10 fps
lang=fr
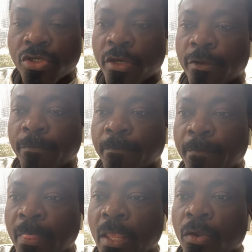Euh,
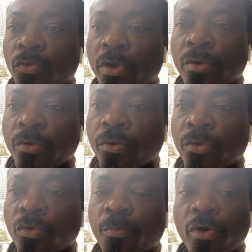le,
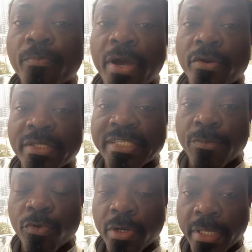le, porte-parole de
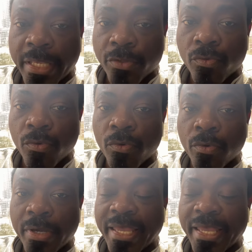Samuel Eto,